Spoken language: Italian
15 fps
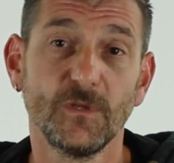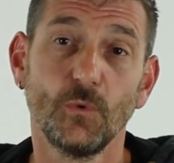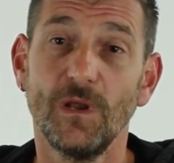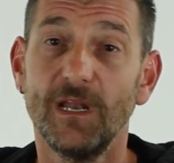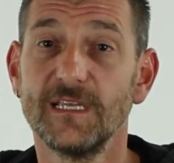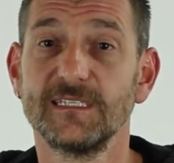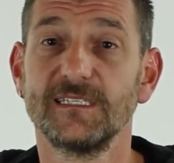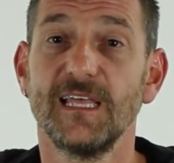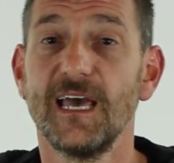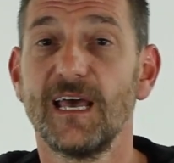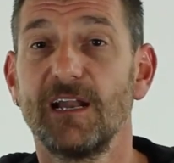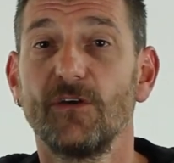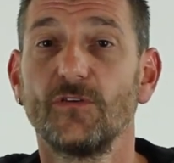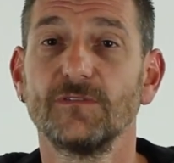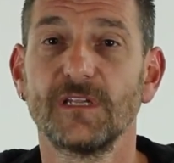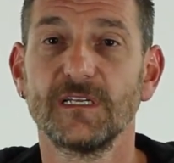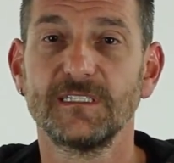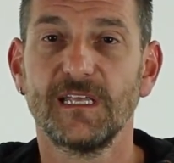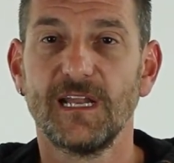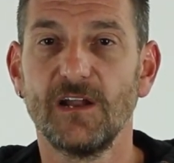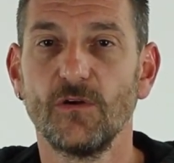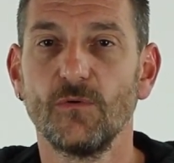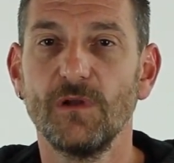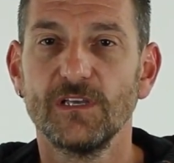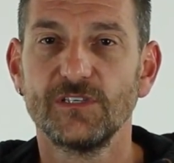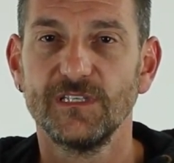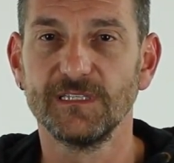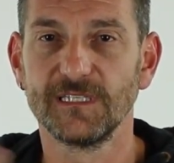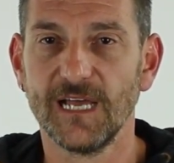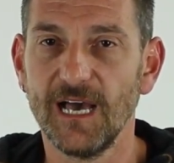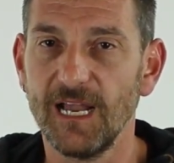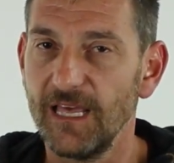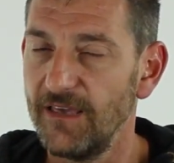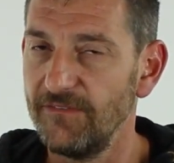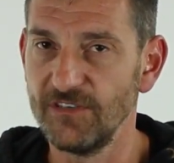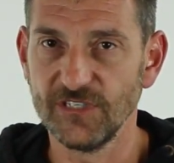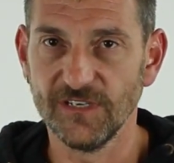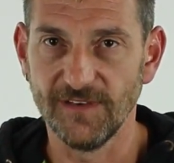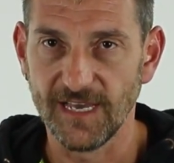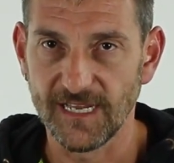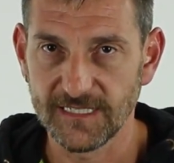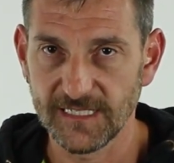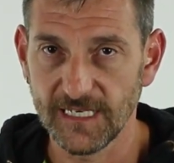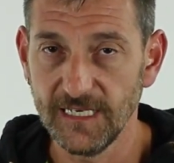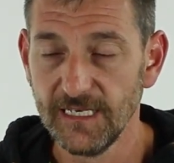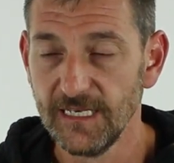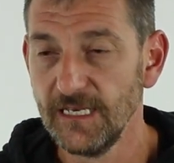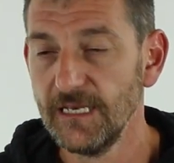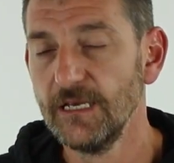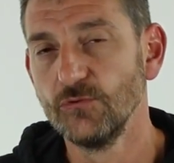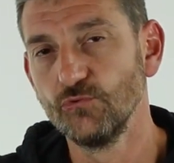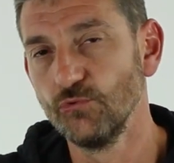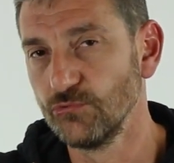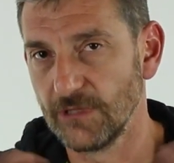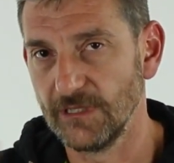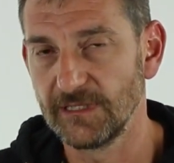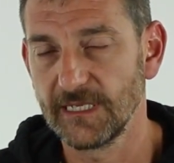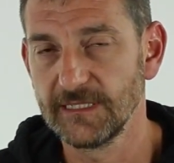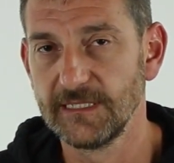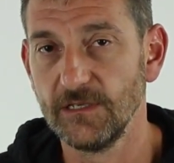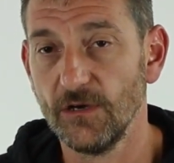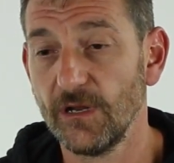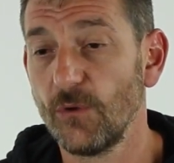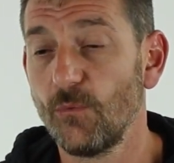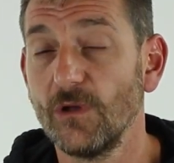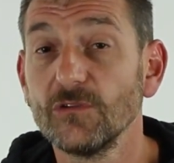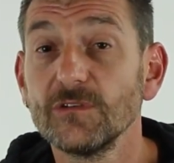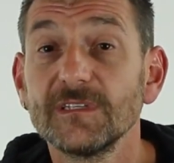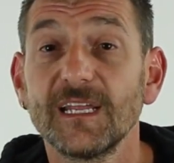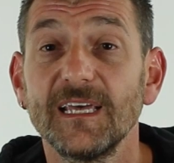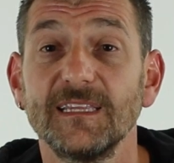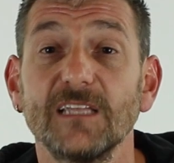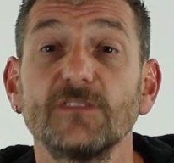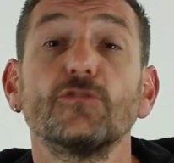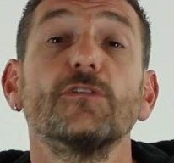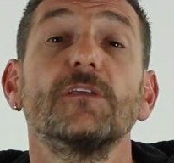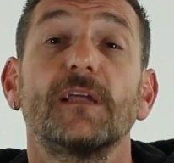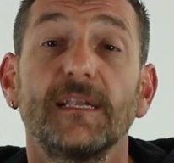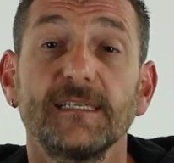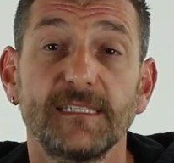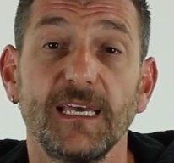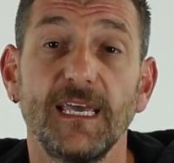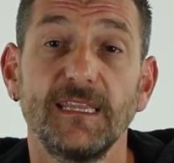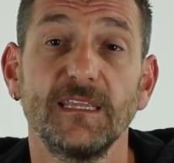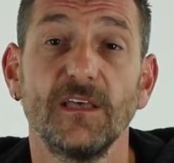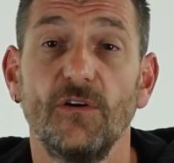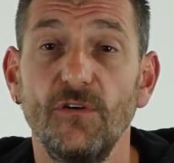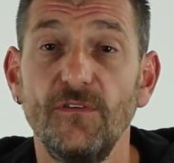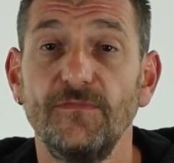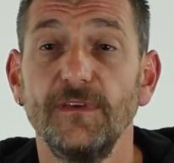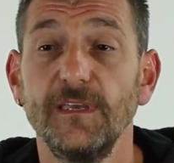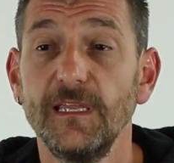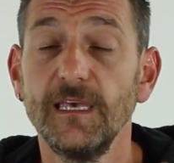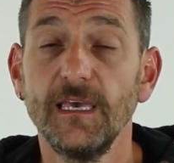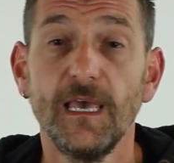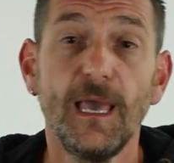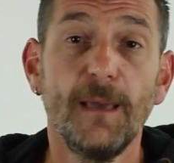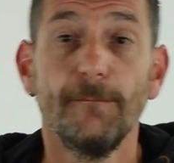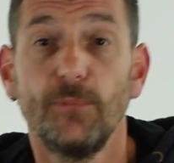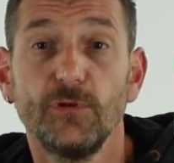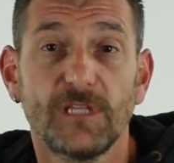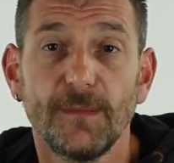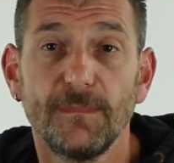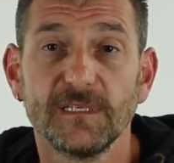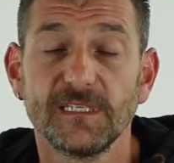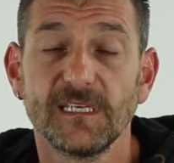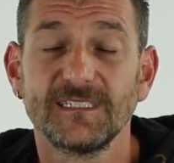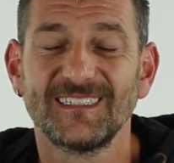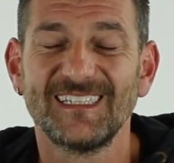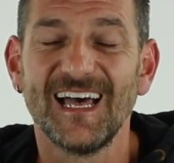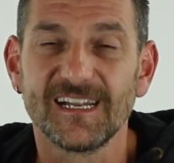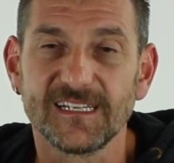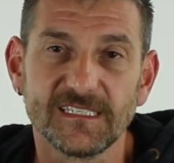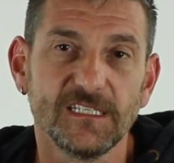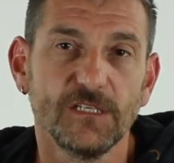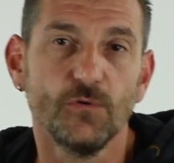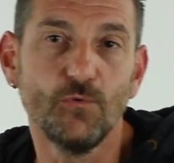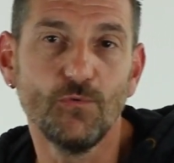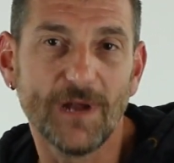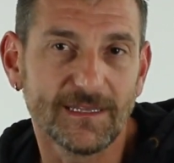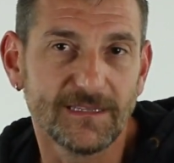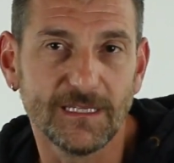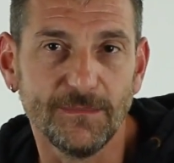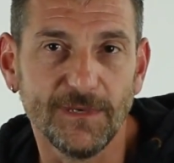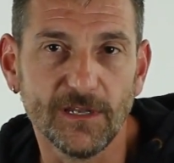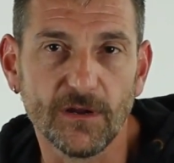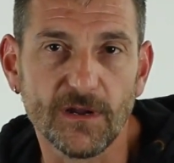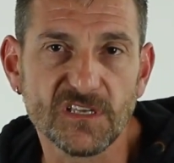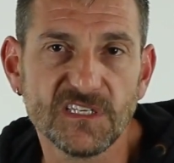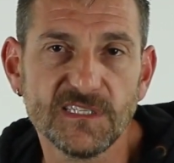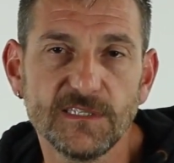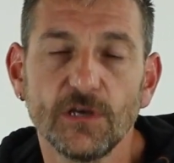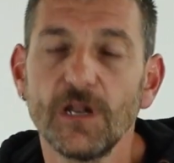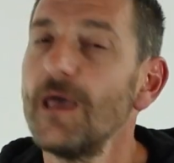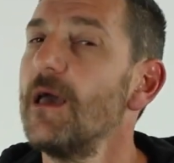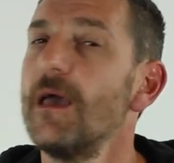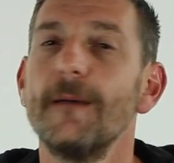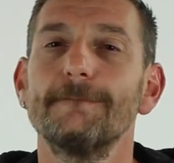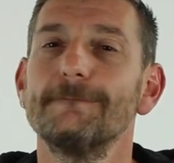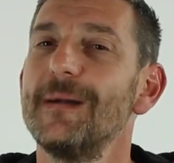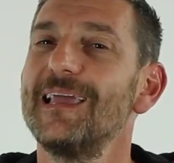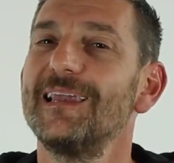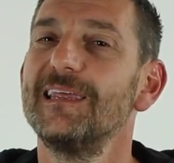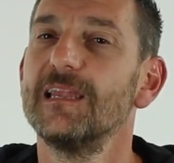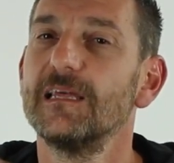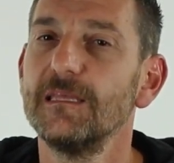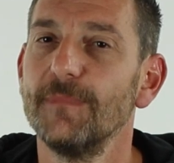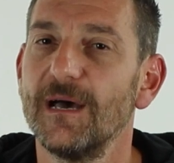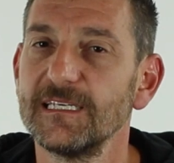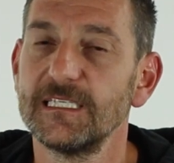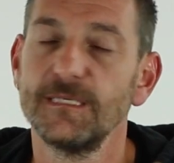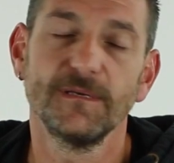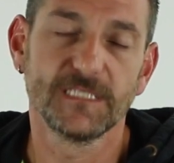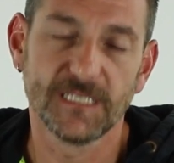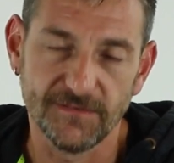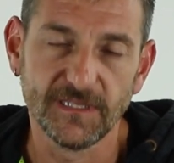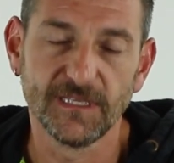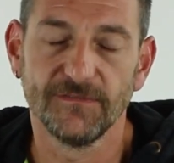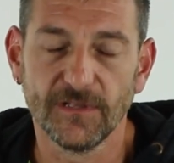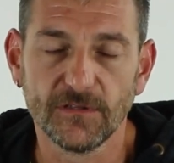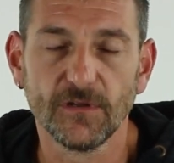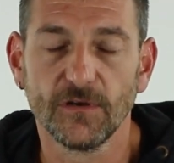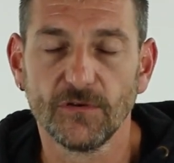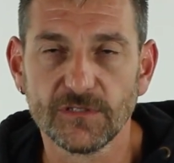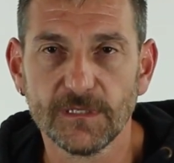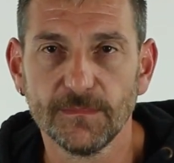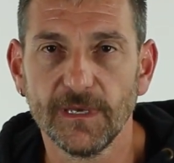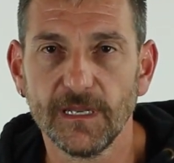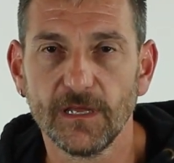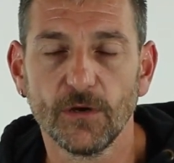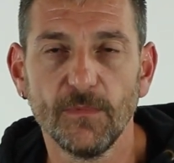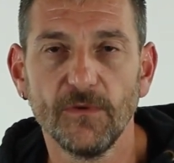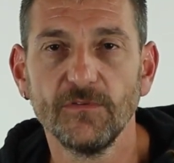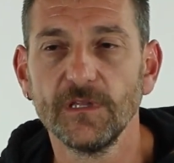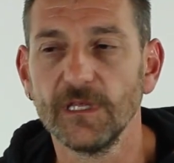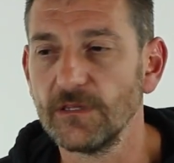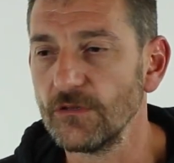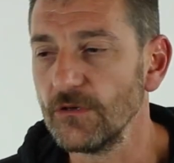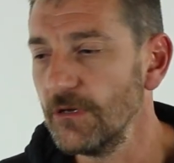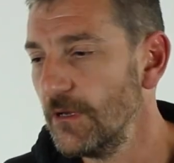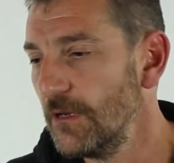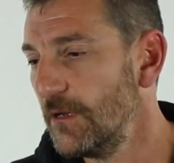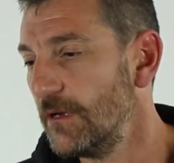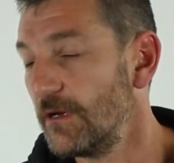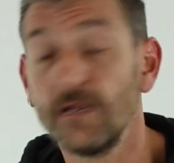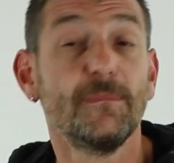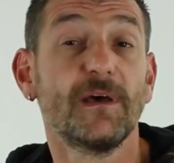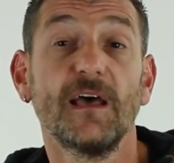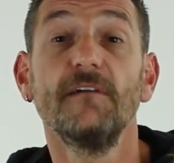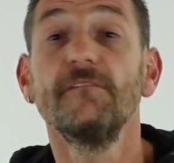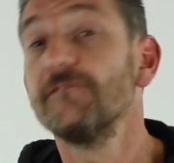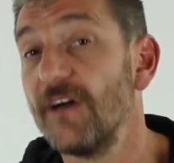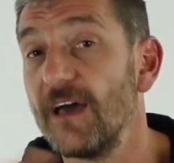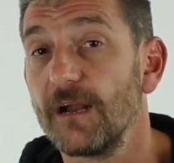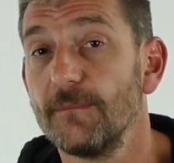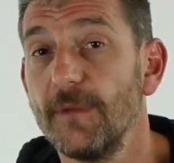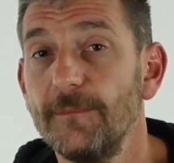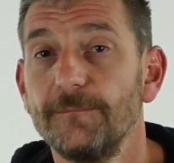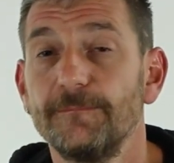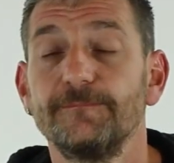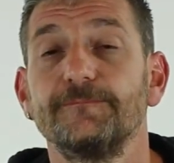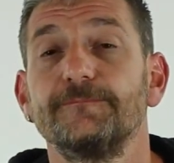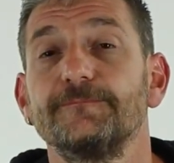quelle esterne contrasteranno quella centrale e viceversa, tutto in trazione, quando andrete a togliere la setta o i fili potrebbe sestarsi un attimino la recinzione, ma in linea di massima se avete fatto le cose bene, come vi ho detto, rimarrà ferma,